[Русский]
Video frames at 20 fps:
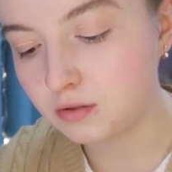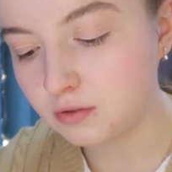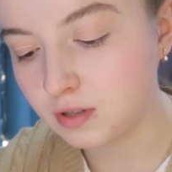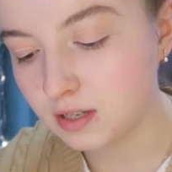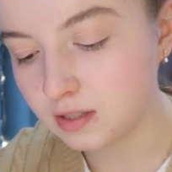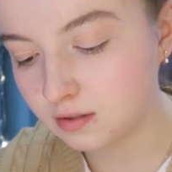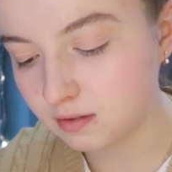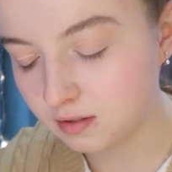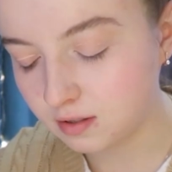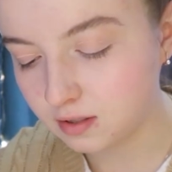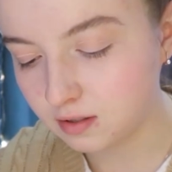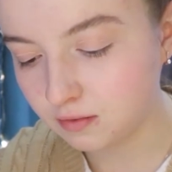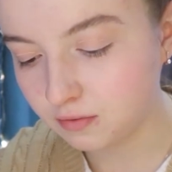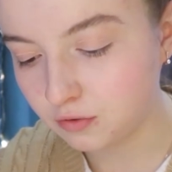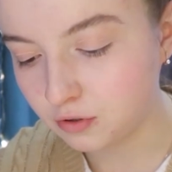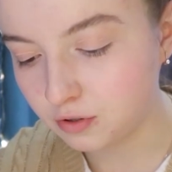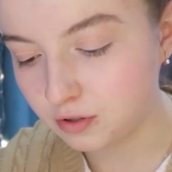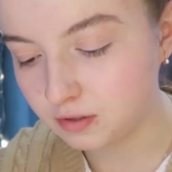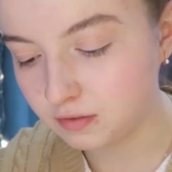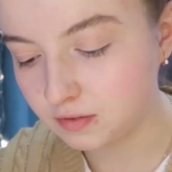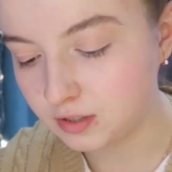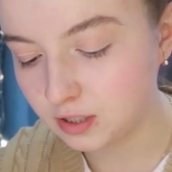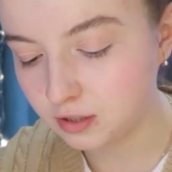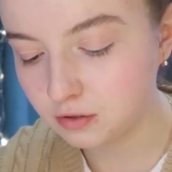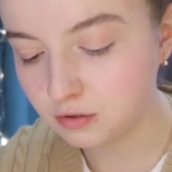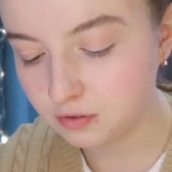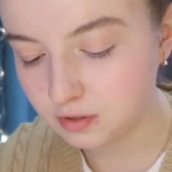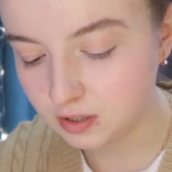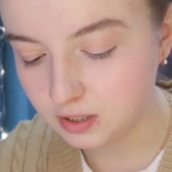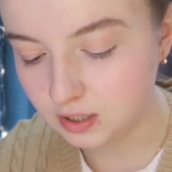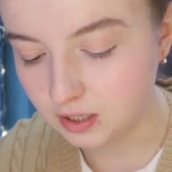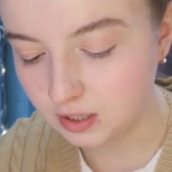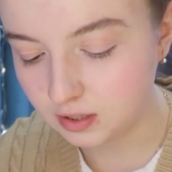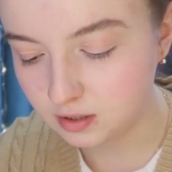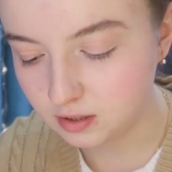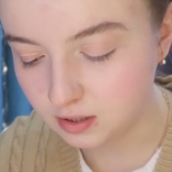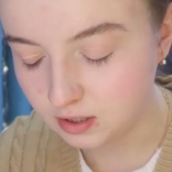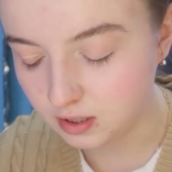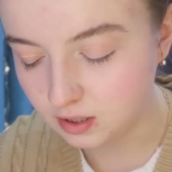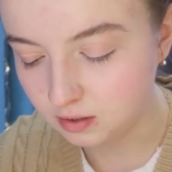Сюда, соответственно, входят все
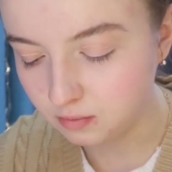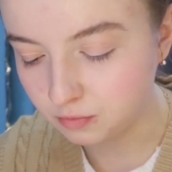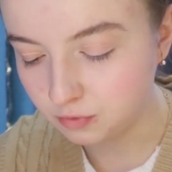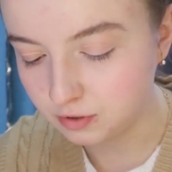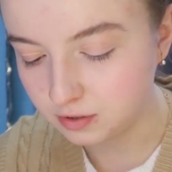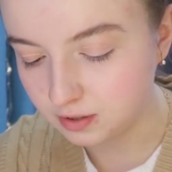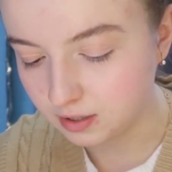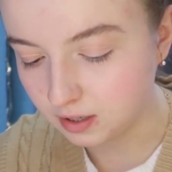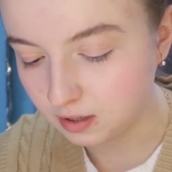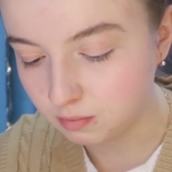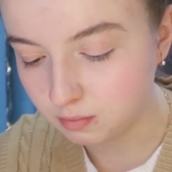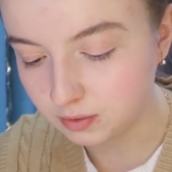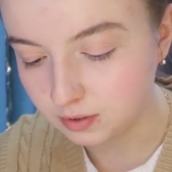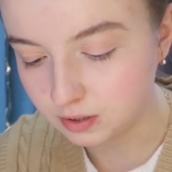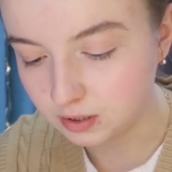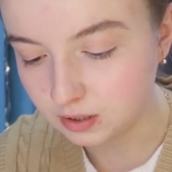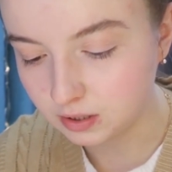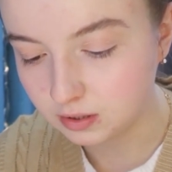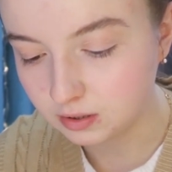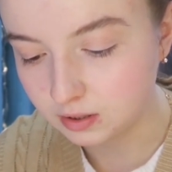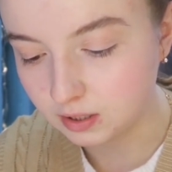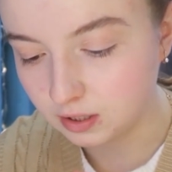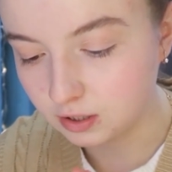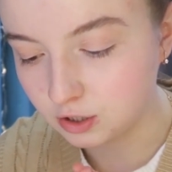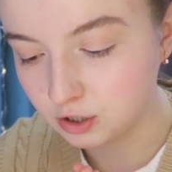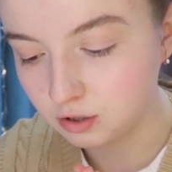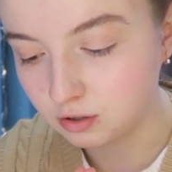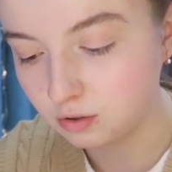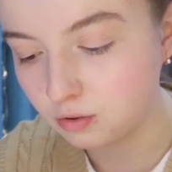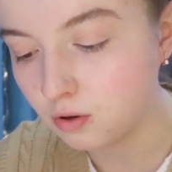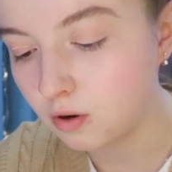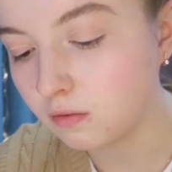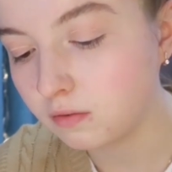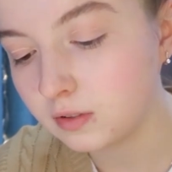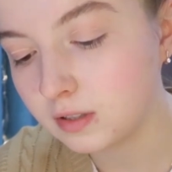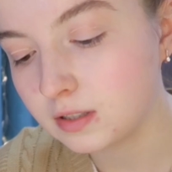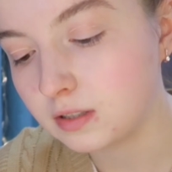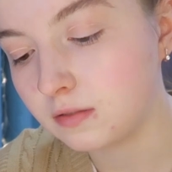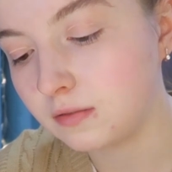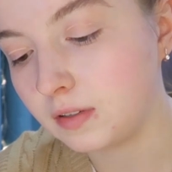соцсети, мой заработок, также
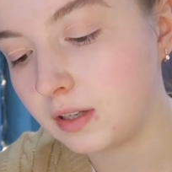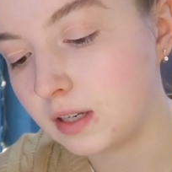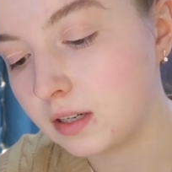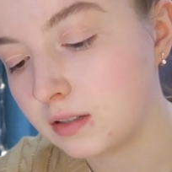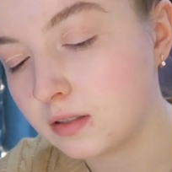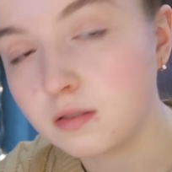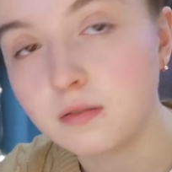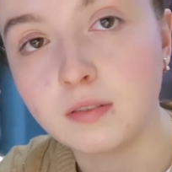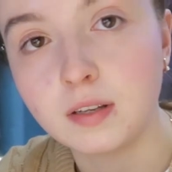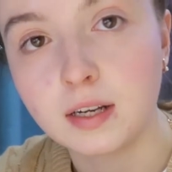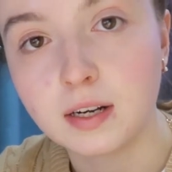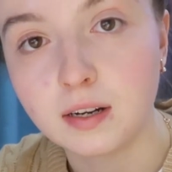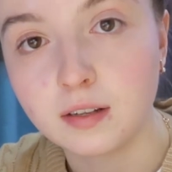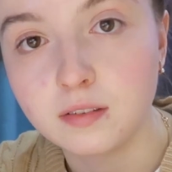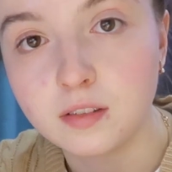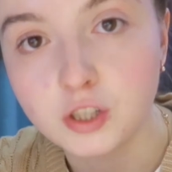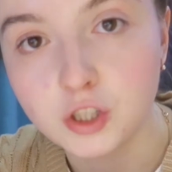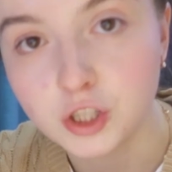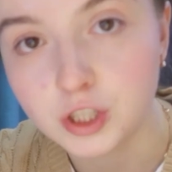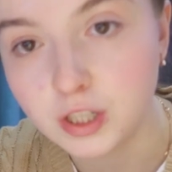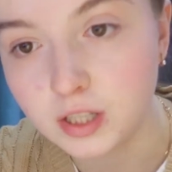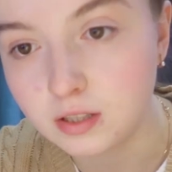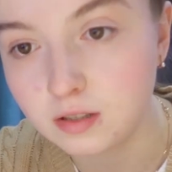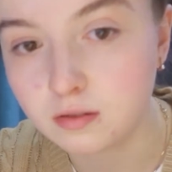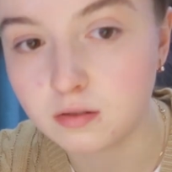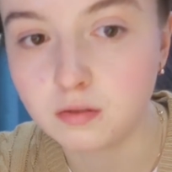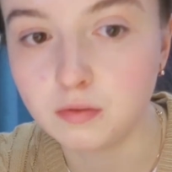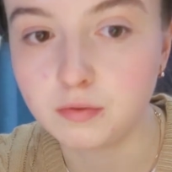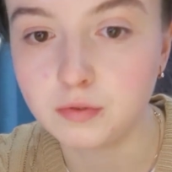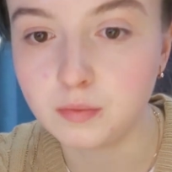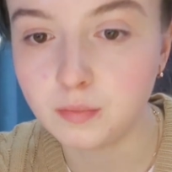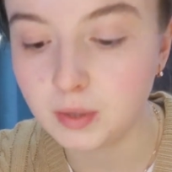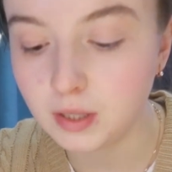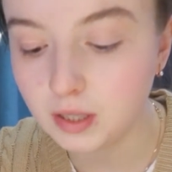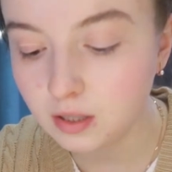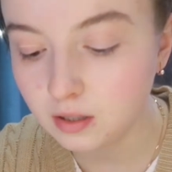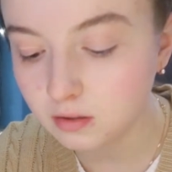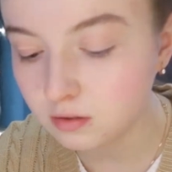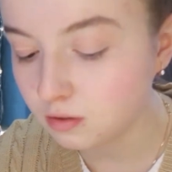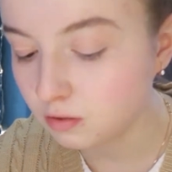духовная сфера, сфера отношений с
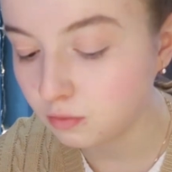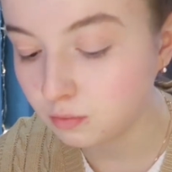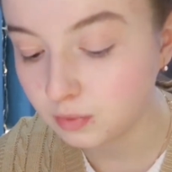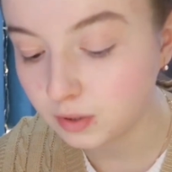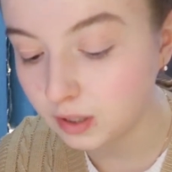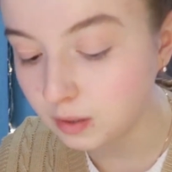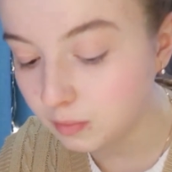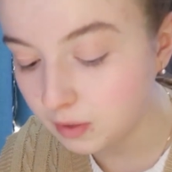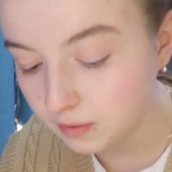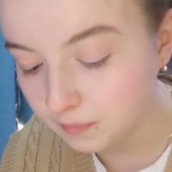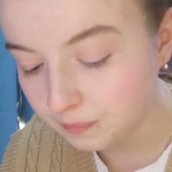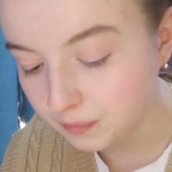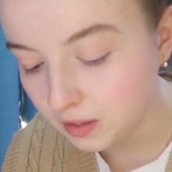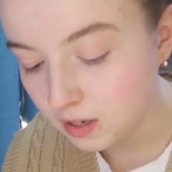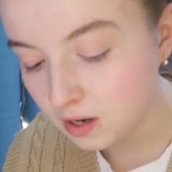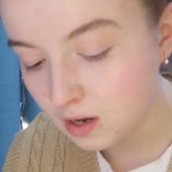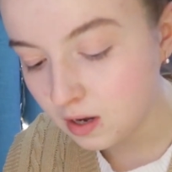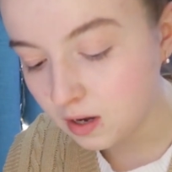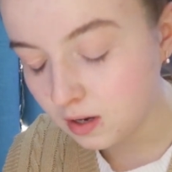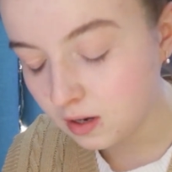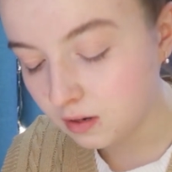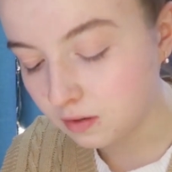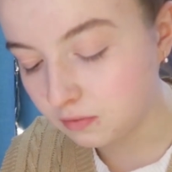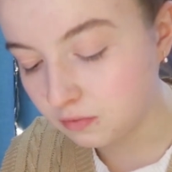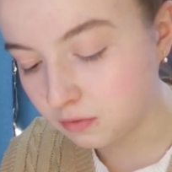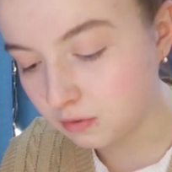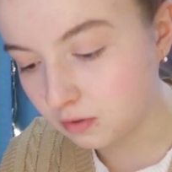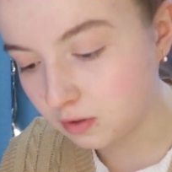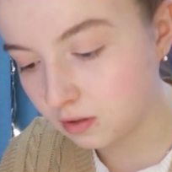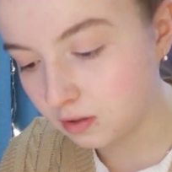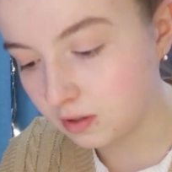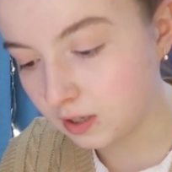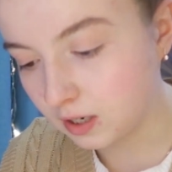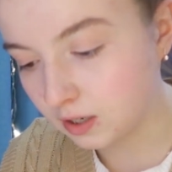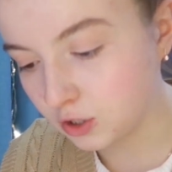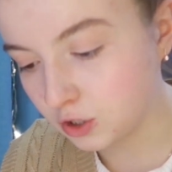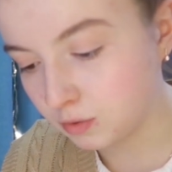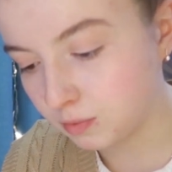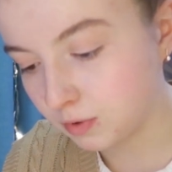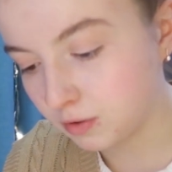людьми, с любыми, вот,
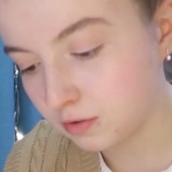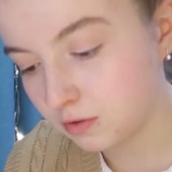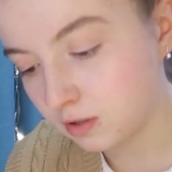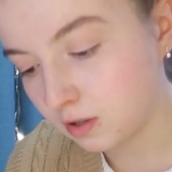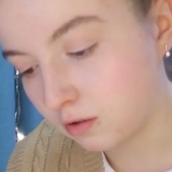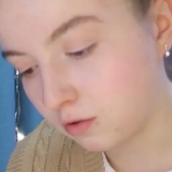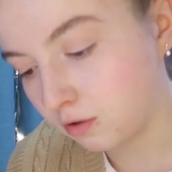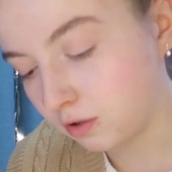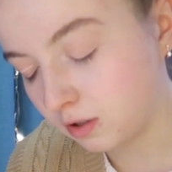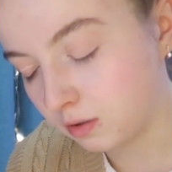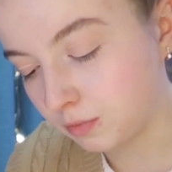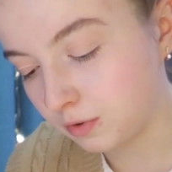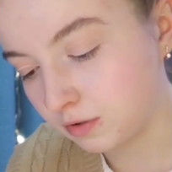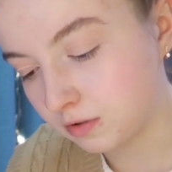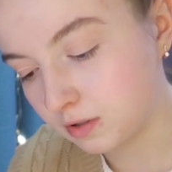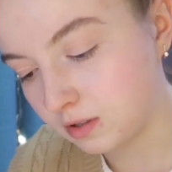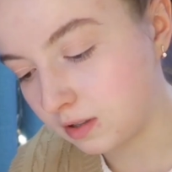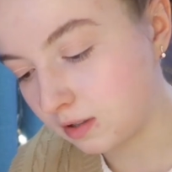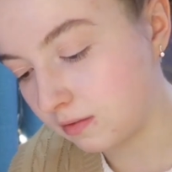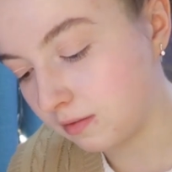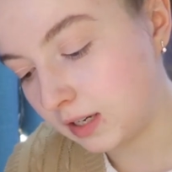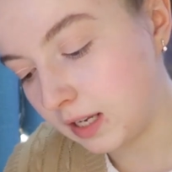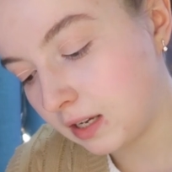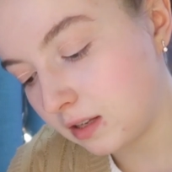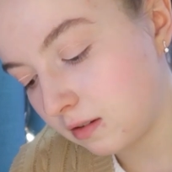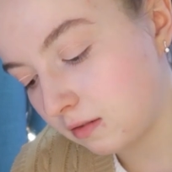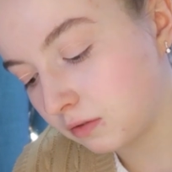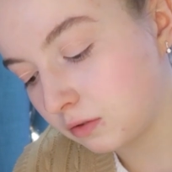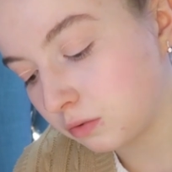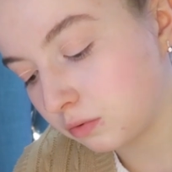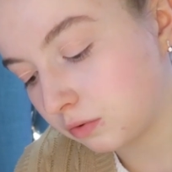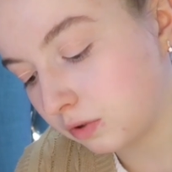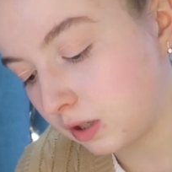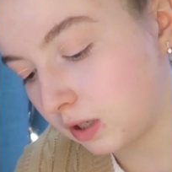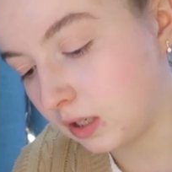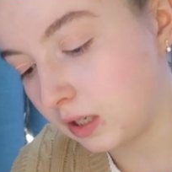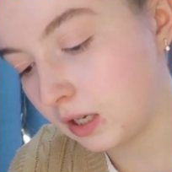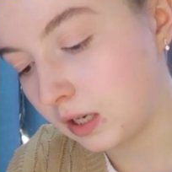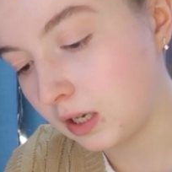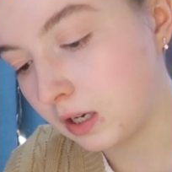также просто какое-то мое становление
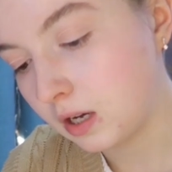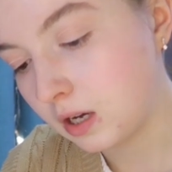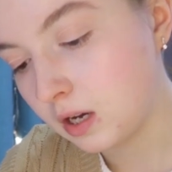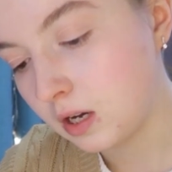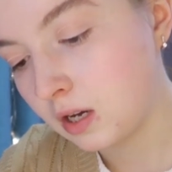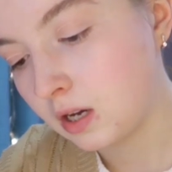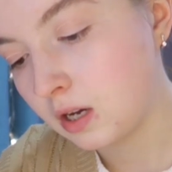внутреннее.